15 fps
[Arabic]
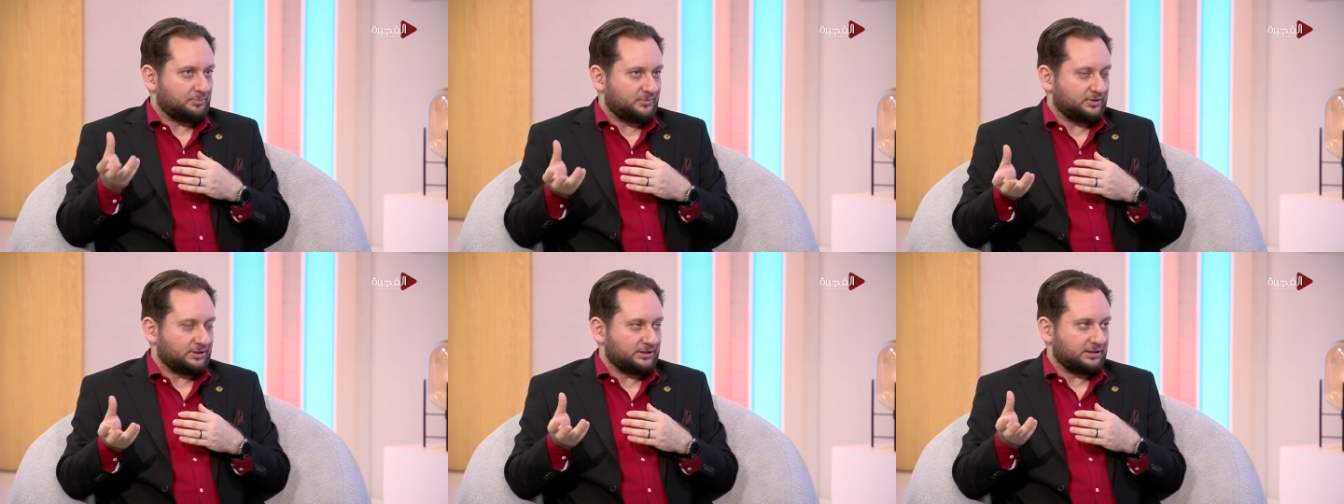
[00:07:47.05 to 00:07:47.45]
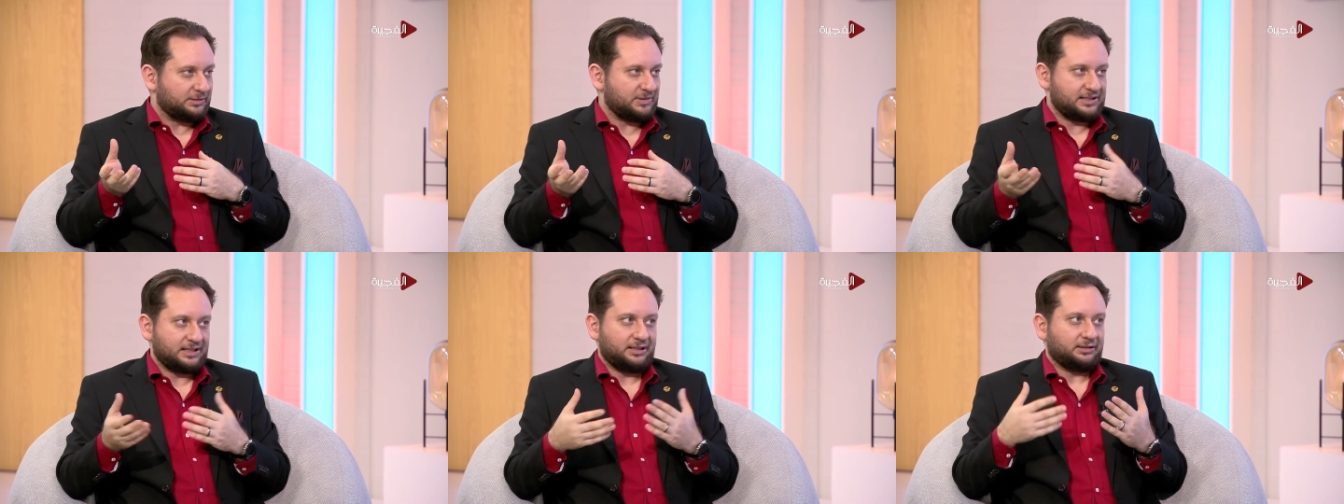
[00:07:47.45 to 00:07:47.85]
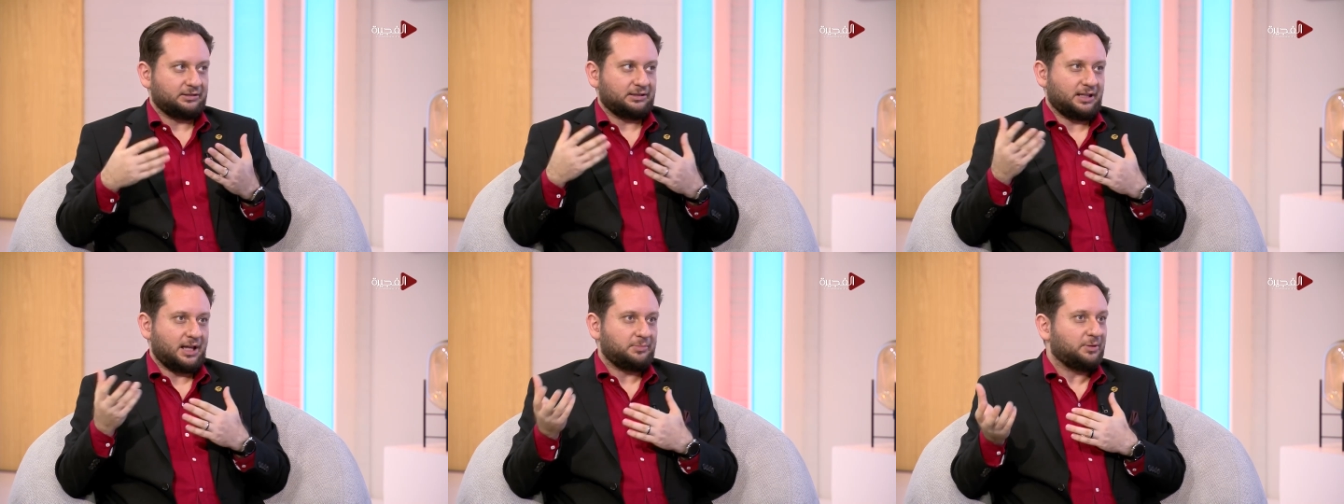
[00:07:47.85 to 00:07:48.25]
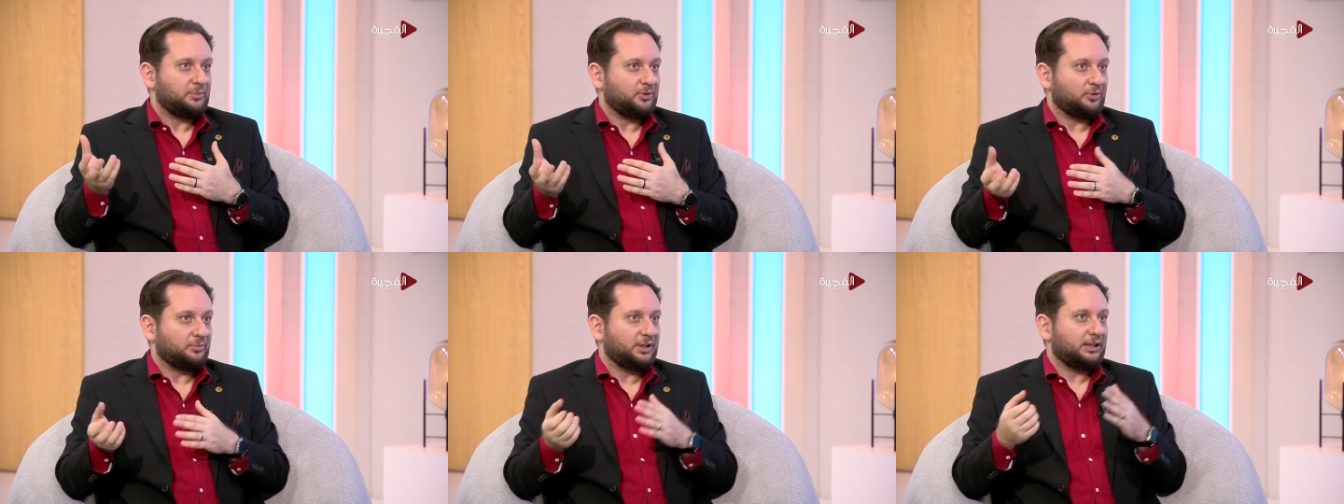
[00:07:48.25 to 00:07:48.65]
من مثلا قبل
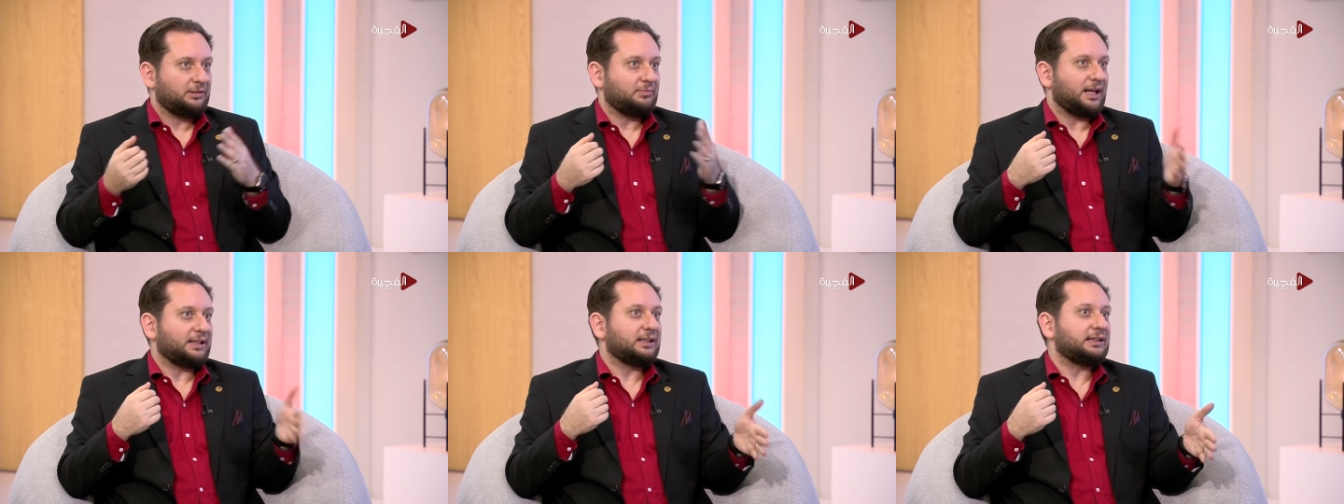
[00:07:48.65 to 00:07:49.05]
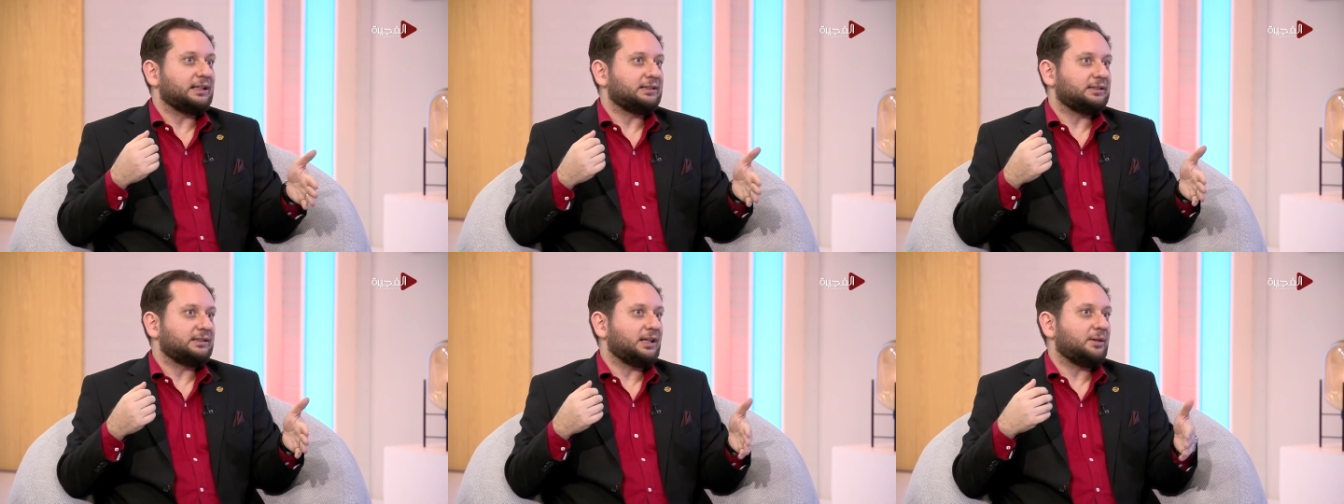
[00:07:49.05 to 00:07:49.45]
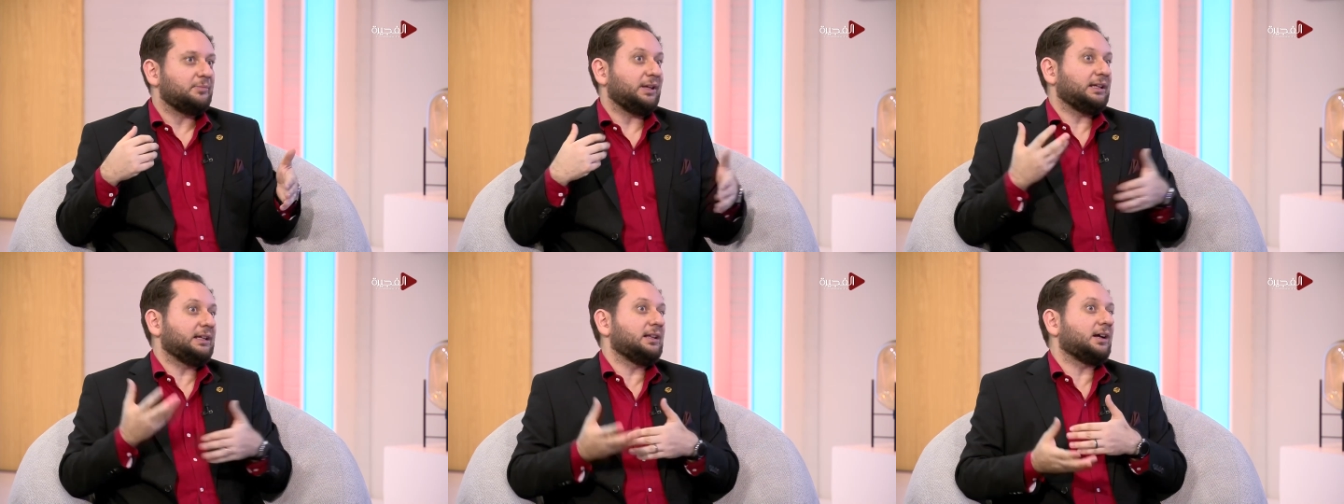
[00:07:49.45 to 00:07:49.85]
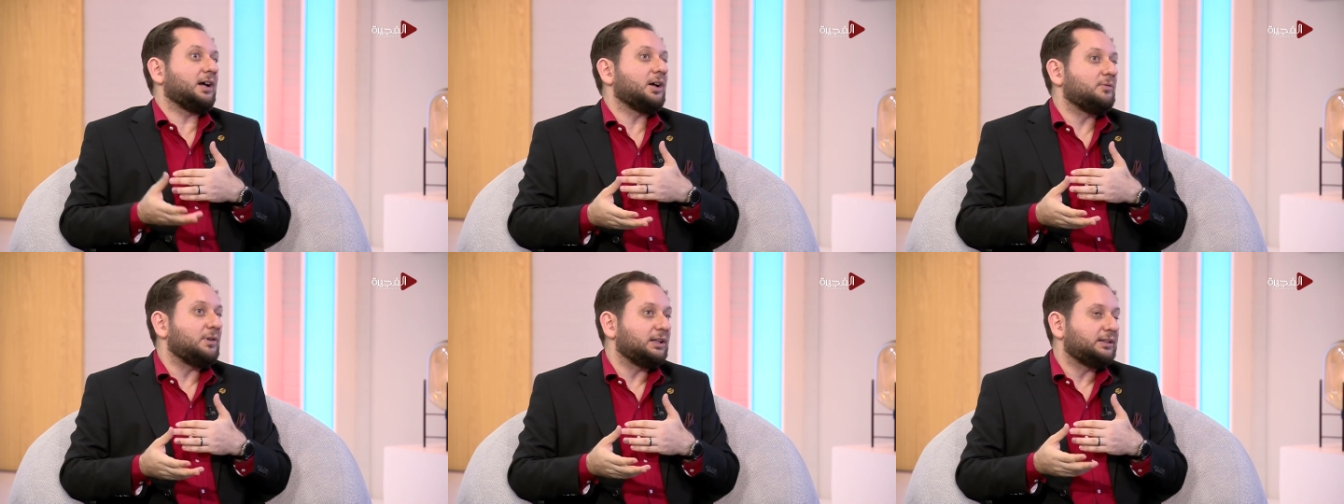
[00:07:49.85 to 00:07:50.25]
بيومين بعد ثلاث ايام بيحكي لك
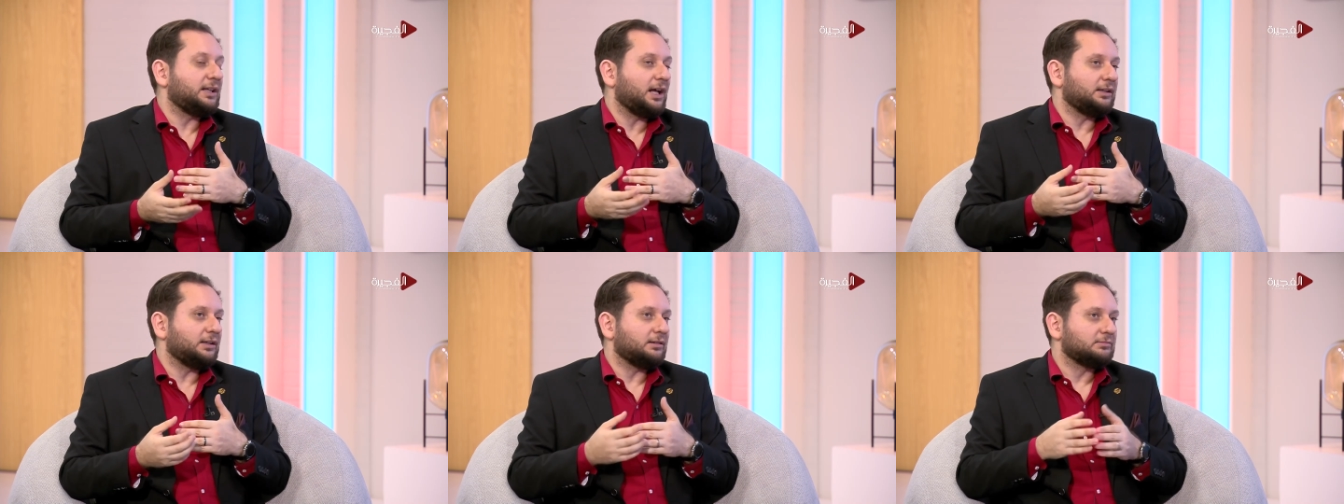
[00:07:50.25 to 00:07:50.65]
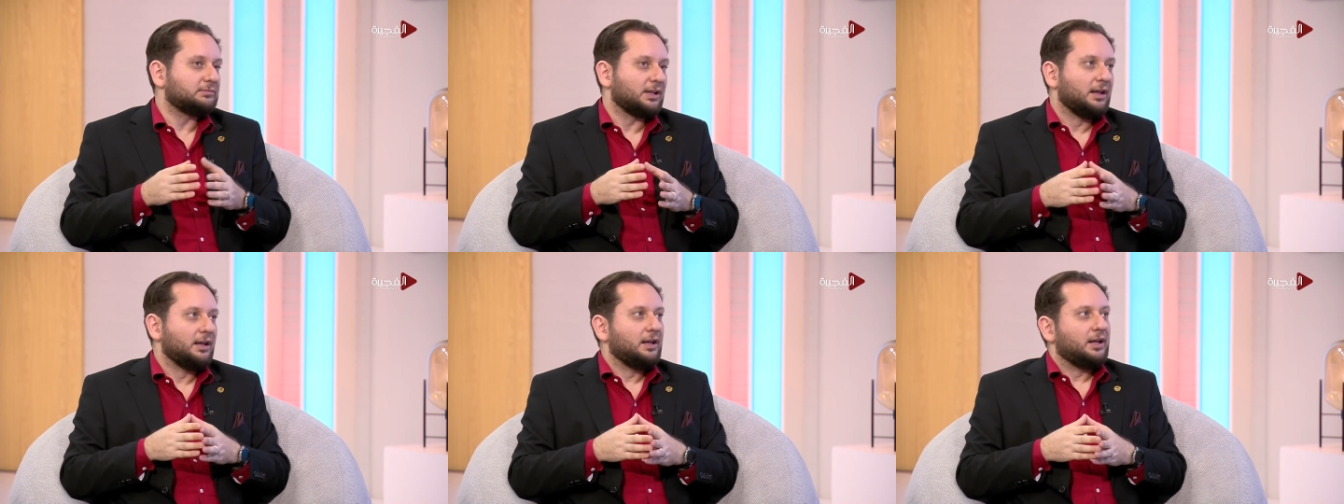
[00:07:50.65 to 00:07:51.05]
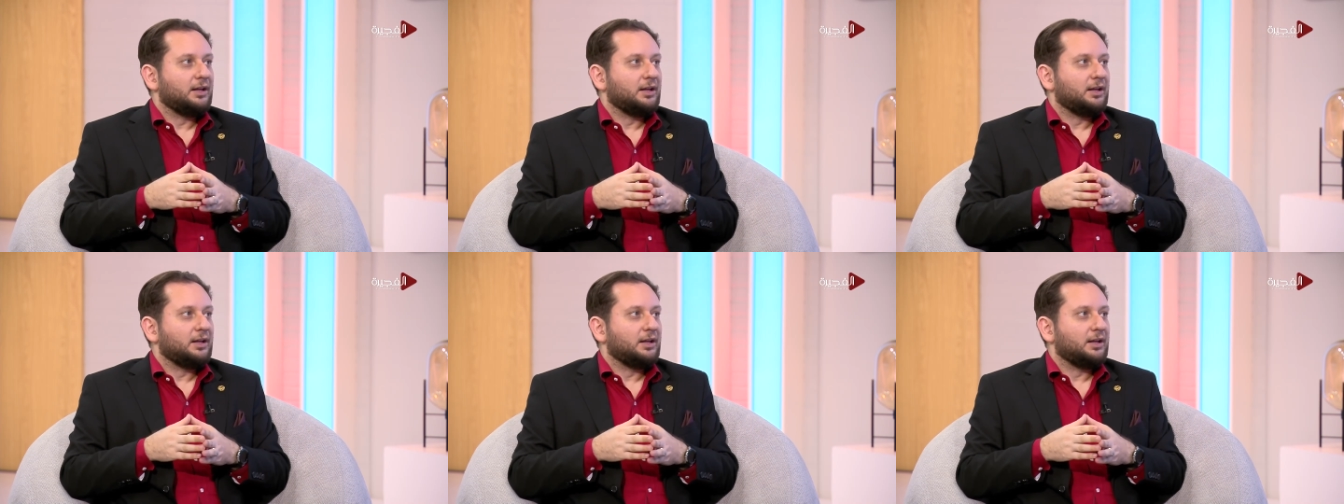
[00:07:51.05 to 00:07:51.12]
اقوال ثانيه نعم